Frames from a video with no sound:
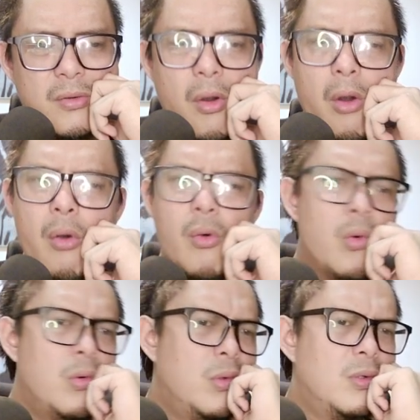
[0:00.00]
Oh,
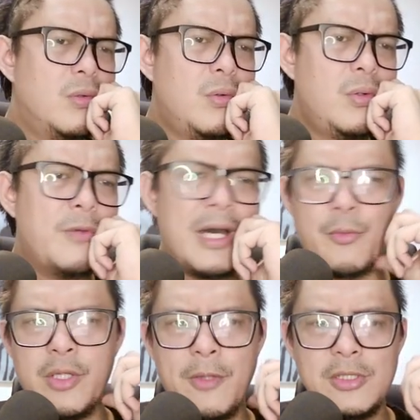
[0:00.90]
oh
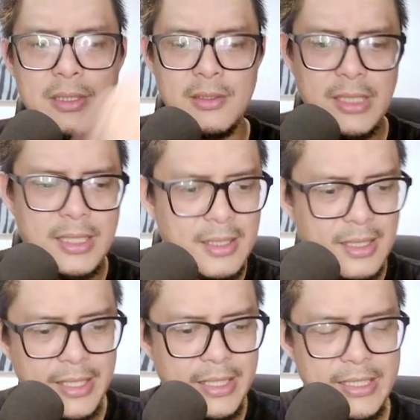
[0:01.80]
harmoni bagus. Ih,
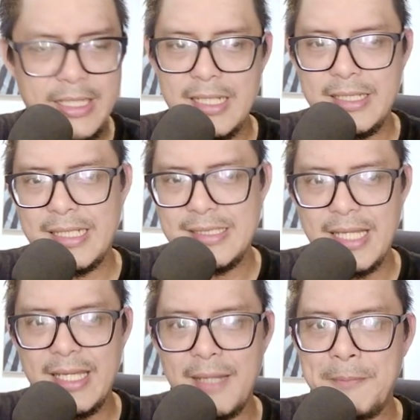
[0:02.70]
keren nih di, dikasih
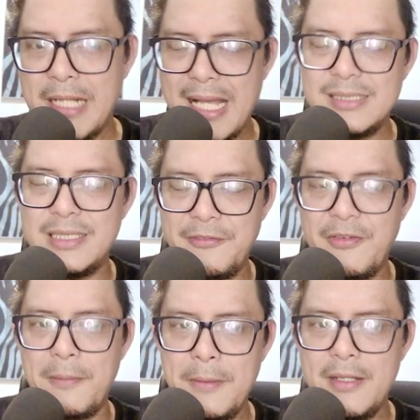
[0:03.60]
kayak perkasif
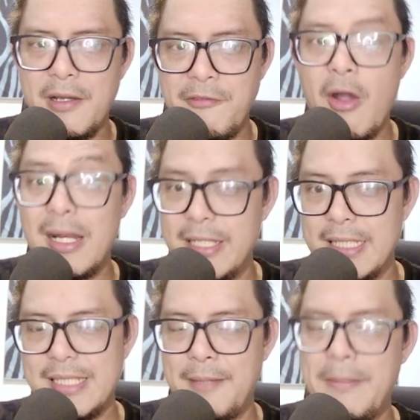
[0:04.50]
apa uh, vokal nih
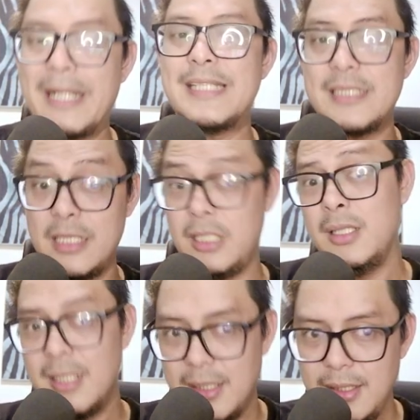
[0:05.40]
guys kayak Michael Jackson eh,
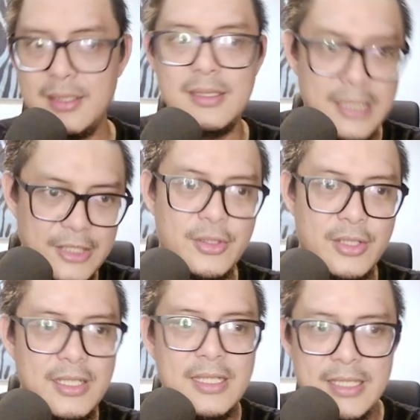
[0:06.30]
eh, gitu
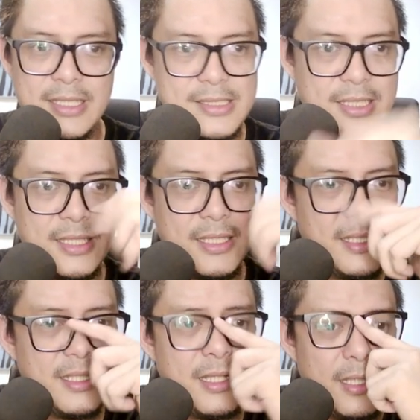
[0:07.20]
nih di sini
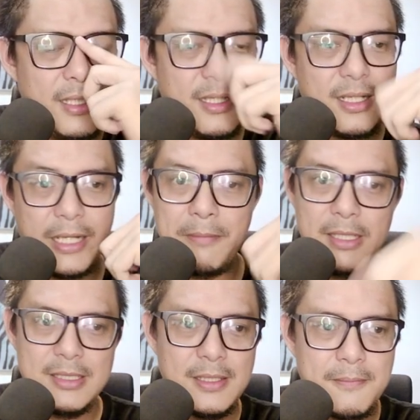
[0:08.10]
keren banget